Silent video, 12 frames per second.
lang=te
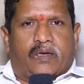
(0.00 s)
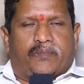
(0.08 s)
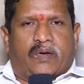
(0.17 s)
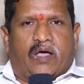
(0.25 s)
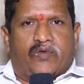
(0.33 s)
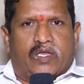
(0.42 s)

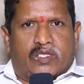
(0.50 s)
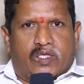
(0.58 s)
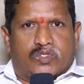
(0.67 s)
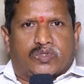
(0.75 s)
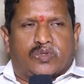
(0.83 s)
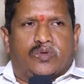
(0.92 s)
ప్రావీణ్యత
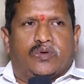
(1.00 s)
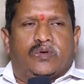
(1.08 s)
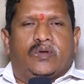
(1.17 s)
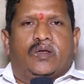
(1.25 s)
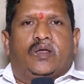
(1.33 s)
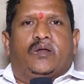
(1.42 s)
ఇస్తూ
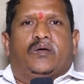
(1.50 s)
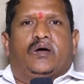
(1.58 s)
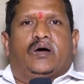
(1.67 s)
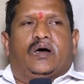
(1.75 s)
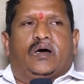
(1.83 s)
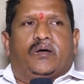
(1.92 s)

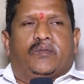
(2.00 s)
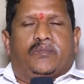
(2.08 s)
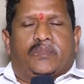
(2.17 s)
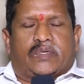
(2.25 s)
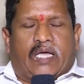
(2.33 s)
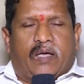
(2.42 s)

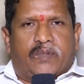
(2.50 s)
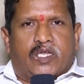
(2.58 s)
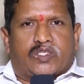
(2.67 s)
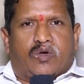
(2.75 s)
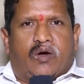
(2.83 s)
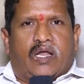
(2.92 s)
టైప్
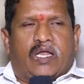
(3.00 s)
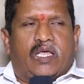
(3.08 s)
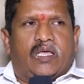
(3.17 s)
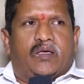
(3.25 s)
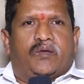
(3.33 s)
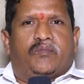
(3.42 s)
నేర్చుకోవాలని
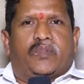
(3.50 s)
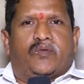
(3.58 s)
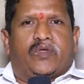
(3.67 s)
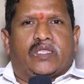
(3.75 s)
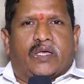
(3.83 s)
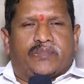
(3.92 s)
మేము
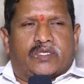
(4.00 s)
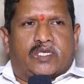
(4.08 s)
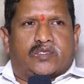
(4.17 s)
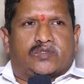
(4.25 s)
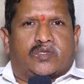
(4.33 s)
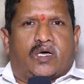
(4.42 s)
విజ్ఞప్తి
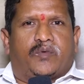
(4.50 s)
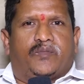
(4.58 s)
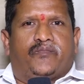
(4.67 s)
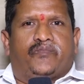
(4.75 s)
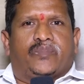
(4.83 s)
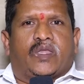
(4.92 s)
చేస్తున్నాము
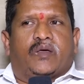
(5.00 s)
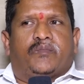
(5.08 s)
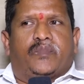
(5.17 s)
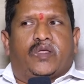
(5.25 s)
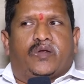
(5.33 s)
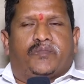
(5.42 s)

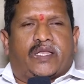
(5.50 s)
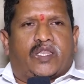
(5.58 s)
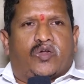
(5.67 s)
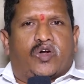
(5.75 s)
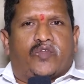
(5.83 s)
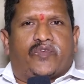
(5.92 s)
మీరు ప్రతి
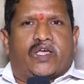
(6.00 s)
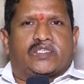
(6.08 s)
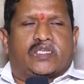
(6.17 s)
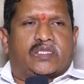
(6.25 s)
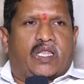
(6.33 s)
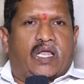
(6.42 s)

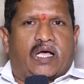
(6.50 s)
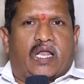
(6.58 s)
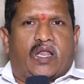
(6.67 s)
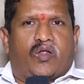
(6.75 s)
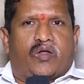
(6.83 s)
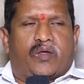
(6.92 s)
నోటిఫికేషన్
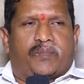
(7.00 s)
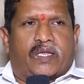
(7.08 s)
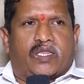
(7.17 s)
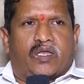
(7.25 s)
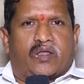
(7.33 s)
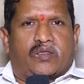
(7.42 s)
తెలంగాణలో ఉన్న
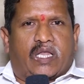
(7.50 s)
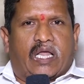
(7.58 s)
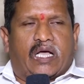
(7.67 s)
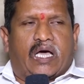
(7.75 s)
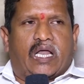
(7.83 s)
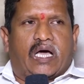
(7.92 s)
ప్రతి
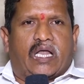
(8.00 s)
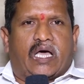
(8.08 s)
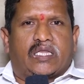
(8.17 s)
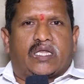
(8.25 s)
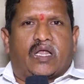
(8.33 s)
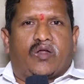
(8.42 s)
తెలంగాణ కానీ
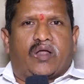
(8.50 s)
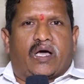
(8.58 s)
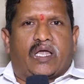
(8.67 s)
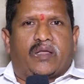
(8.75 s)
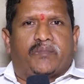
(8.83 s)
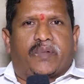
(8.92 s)
ఆంధ్రాలోన
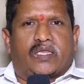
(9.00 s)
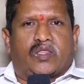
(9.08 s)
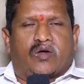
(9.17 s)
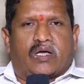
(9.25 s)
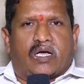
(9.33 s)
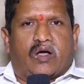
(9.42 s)
కానీ ప్రతి
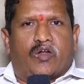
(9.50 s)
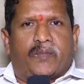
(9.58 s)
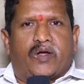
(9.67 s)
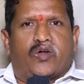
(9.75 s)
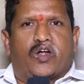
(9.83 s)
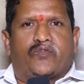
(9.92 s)
ఒక్క
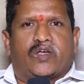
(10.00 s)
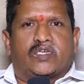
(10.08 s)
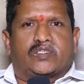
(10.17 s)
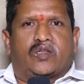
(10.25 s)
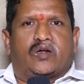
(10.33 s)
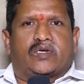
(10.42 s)
గవర్నమెంట్
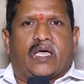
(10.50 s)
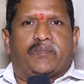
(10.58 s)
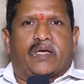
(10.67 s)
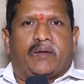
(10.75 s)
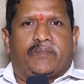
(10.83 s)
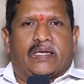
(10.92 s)
నోటిఫికేషన్లో టైప్
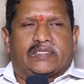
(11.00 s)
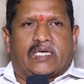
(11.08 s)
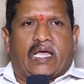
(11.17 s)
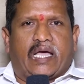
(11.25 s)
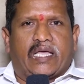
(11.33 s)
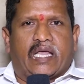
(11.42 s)

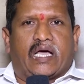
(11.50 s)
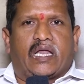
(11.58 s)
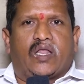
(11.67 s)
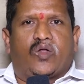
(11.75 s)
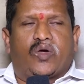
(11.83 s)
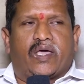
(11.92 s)
కంపల్సరీ హయ్యర్
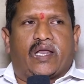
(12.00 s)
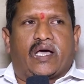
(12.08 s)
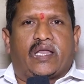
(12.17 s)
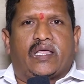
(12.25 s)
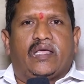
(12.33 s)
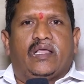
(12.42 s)
కానీ లోయర్
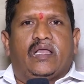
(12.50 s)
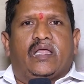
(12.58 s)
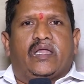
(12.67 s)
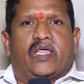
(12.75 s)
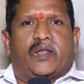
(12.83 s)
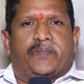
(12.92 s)
కానీ
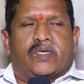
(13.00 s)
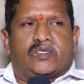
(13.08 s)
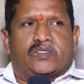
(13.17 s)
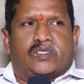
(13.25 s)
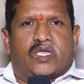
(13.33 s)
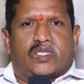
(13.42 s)
నేర్పి
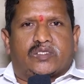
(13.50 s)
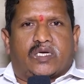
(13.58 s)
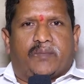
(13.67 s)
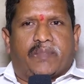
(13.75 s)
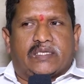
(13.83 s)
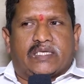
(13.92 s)
నేర్పి
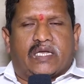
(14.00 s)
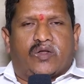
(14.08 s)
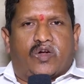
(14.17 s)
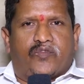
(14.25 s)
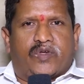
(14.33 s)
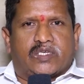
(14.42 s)
కంపల్సరీ
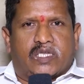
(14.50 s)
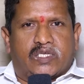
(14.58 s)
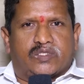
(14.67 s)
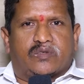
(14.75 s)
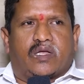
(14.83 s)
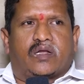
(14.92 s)
నోటిఫికేషన్లు
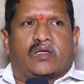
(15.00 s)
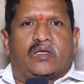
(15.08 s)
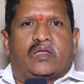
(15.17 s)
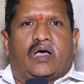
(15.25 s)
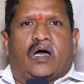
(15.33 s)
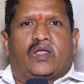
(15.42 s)
ఇస్తున్నారు
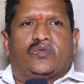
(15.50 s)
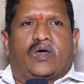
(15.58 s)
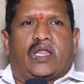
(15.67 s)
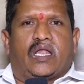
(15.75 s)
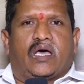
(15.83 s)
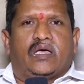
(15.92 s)

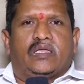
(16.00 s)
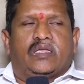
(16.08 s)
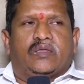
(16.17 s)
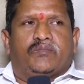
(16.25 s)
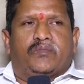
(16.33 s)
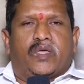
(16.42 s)
అందువలన
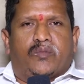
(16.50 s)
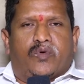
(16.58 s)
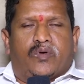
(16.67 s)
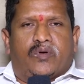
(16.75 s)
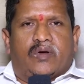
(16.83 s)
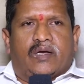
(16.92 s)
మేము
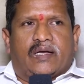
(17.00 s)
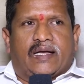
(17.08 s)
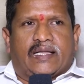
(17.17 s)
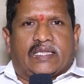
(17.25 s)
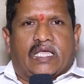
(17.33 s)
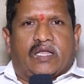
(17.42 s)

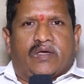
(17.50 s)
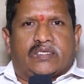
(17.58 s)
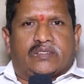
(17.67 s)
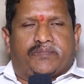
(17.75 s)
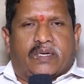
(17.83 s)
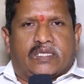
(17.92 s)
గత ఇరవై
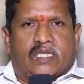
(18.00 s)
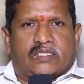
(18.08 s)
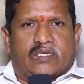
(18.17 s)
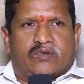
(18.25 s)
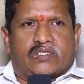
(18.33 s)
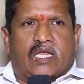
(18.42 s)
పద్దెనిమిది
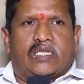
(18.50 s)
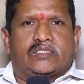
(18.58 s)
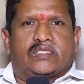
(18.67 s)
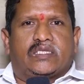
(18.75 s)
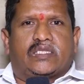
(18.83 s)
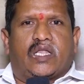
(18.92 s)
సంవత్సరాల
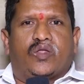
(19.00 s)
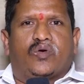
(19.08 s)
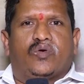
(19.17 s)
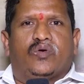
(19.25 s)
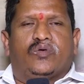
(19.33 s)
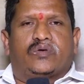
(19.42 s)
నుంచి తెలుగు